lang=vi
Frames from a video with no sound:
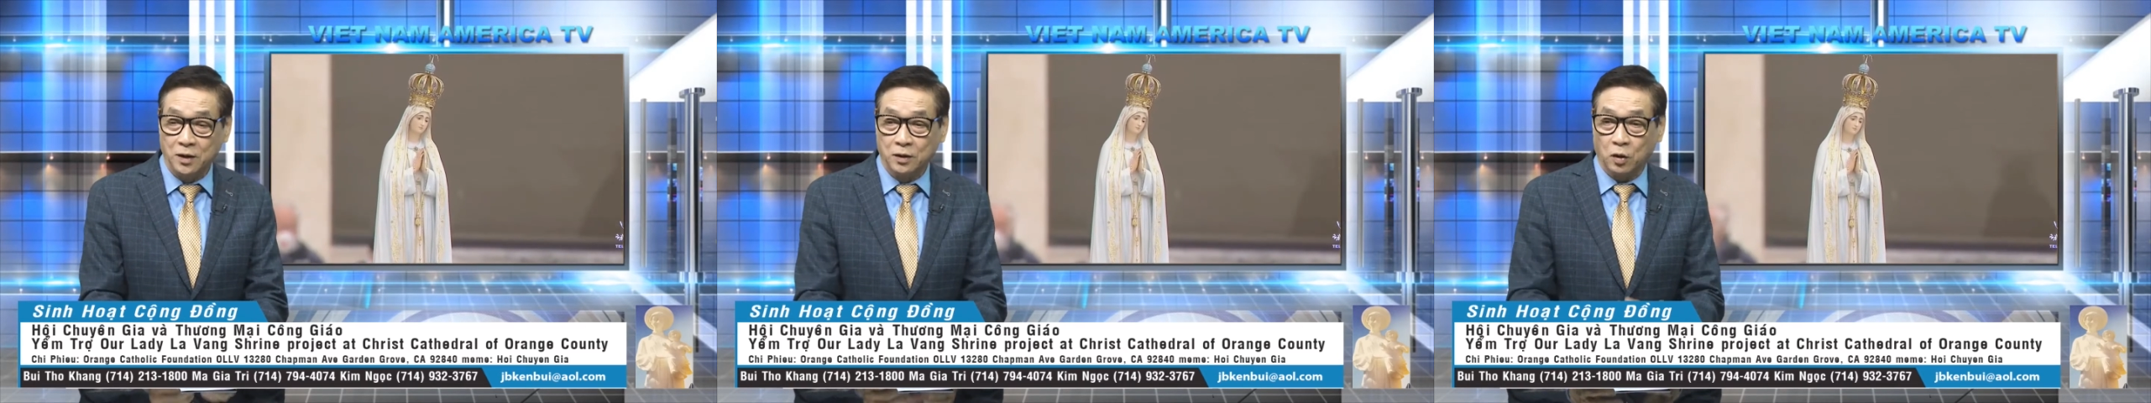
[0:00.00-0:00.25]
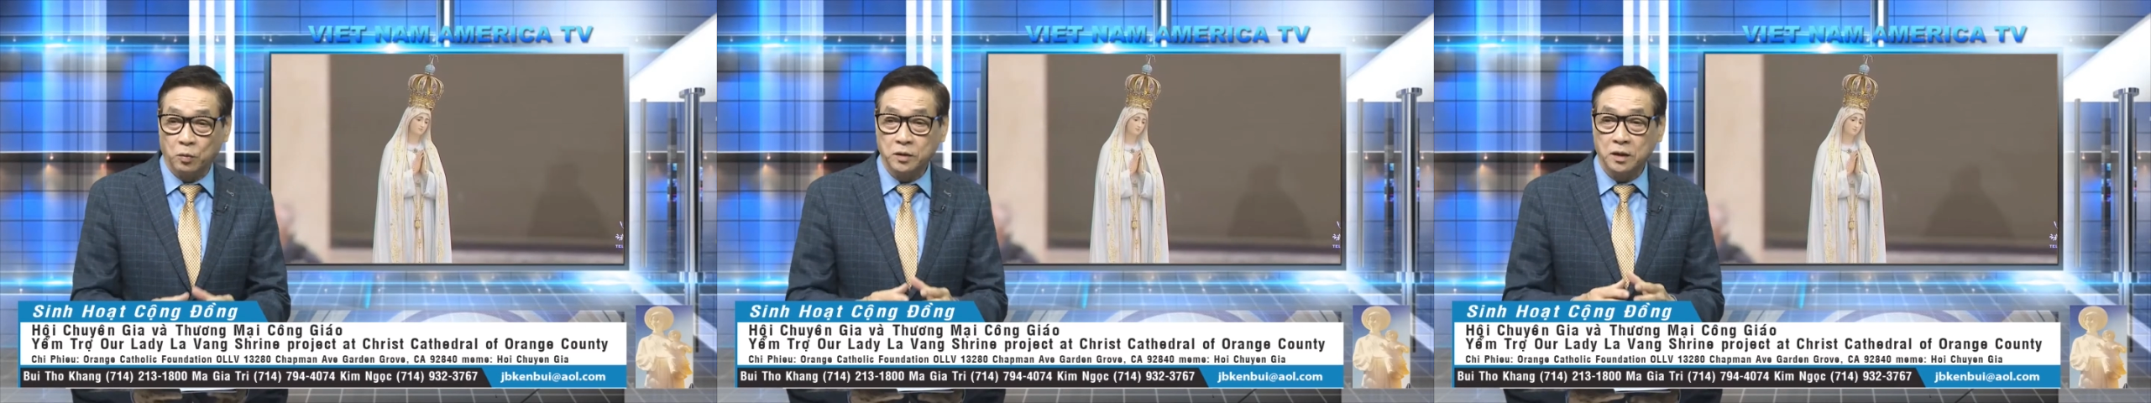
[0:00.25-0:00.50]

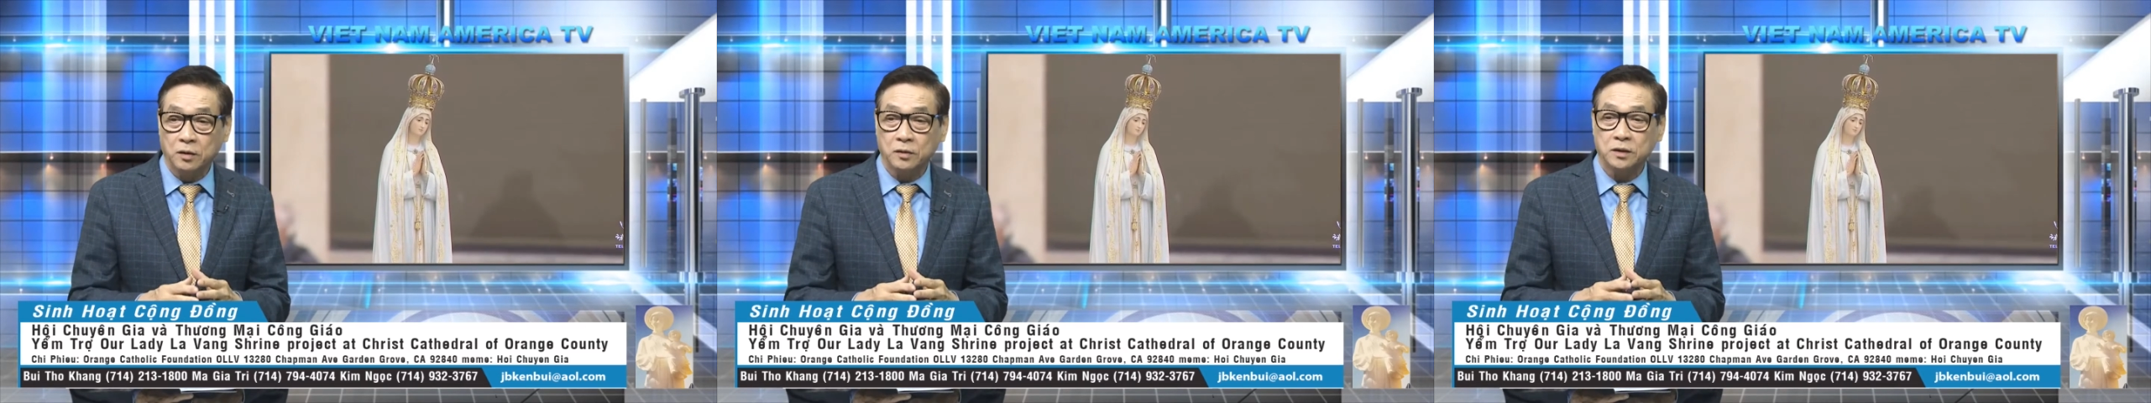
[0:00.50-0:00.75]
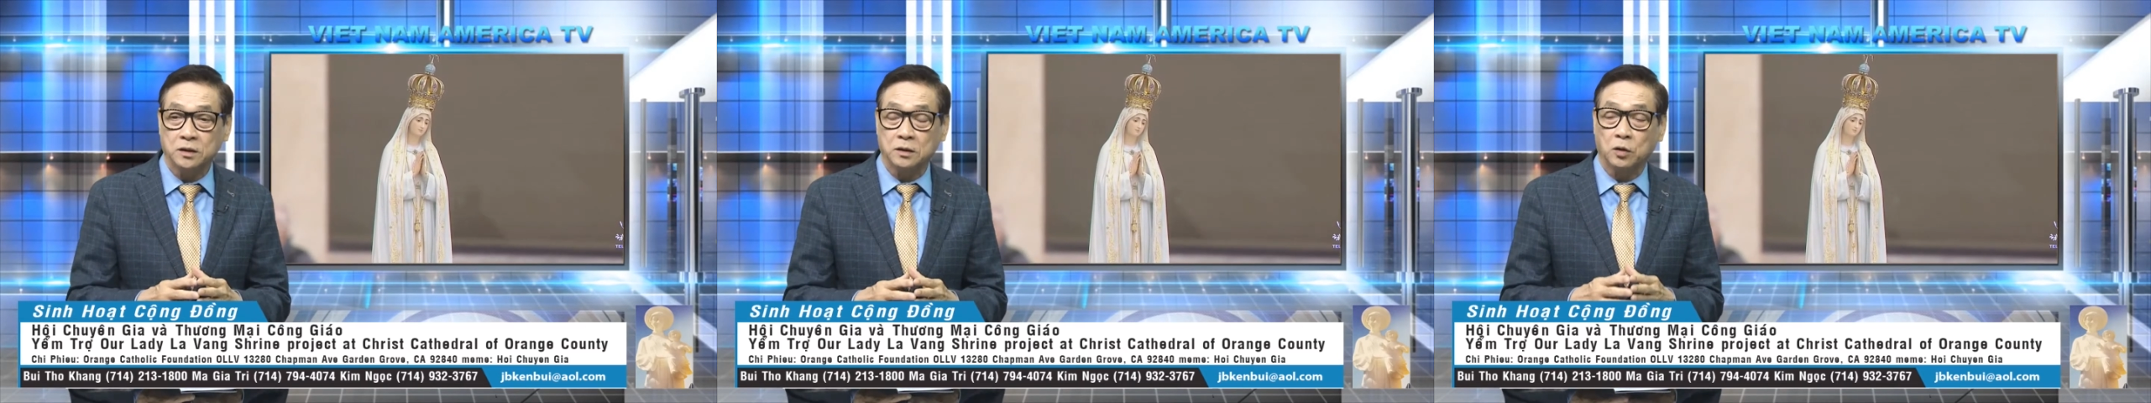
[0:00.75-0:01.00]
cũng như nói
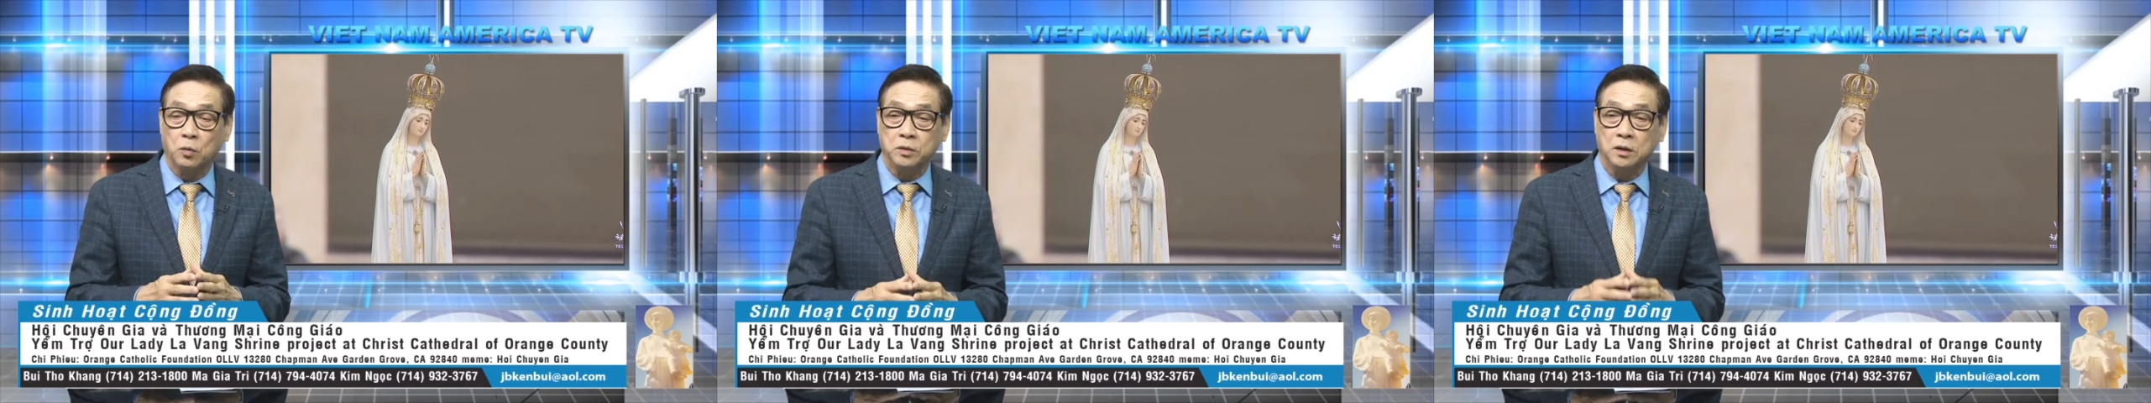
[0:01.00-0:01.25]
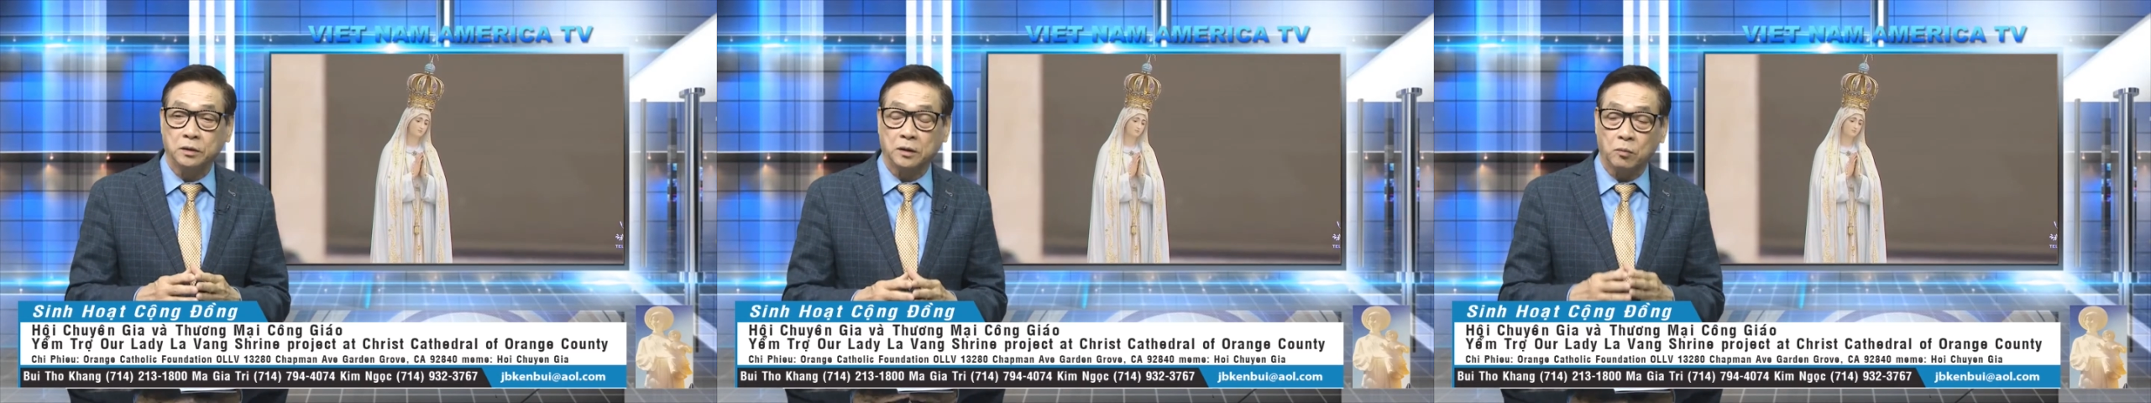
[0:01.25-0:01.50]
cái sự cũng
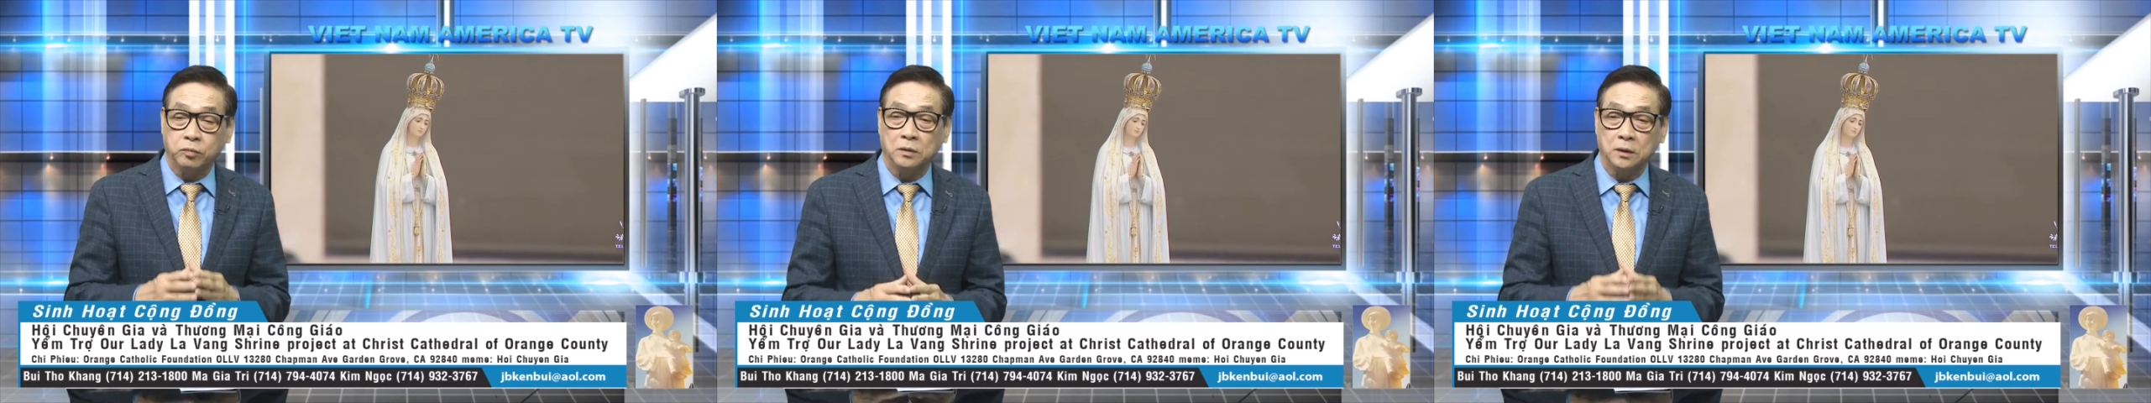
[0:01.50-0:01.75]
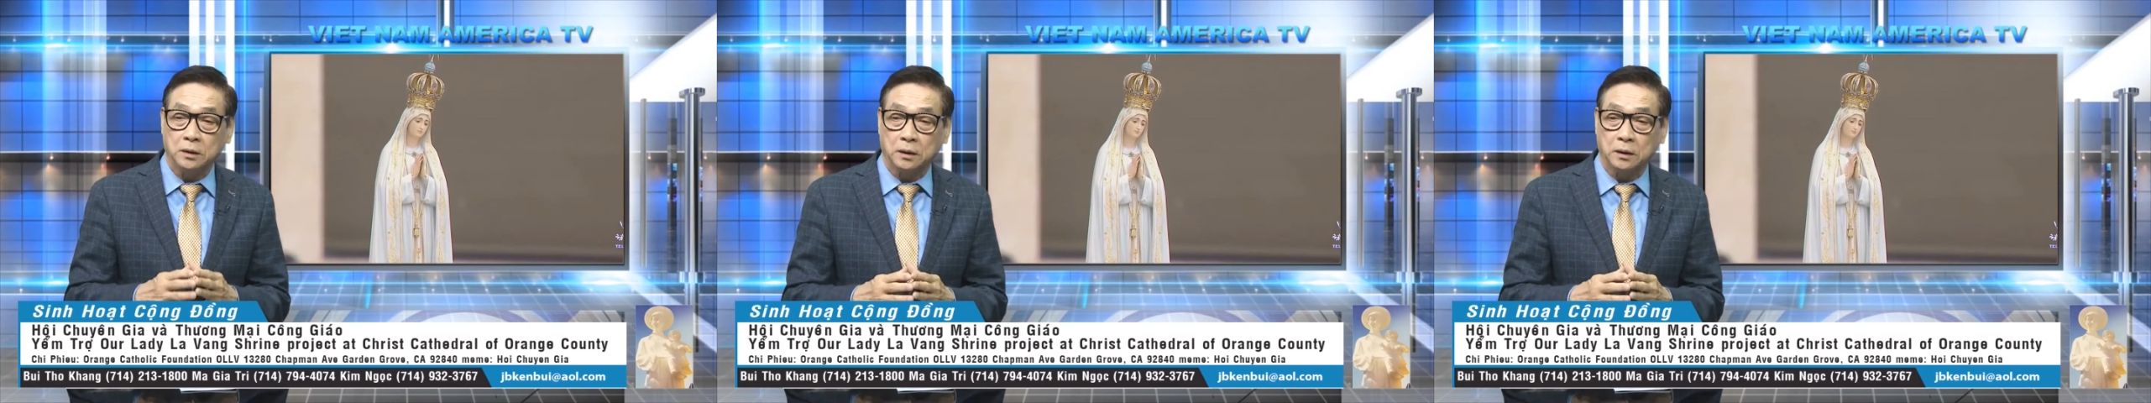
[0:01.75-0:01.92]
như trong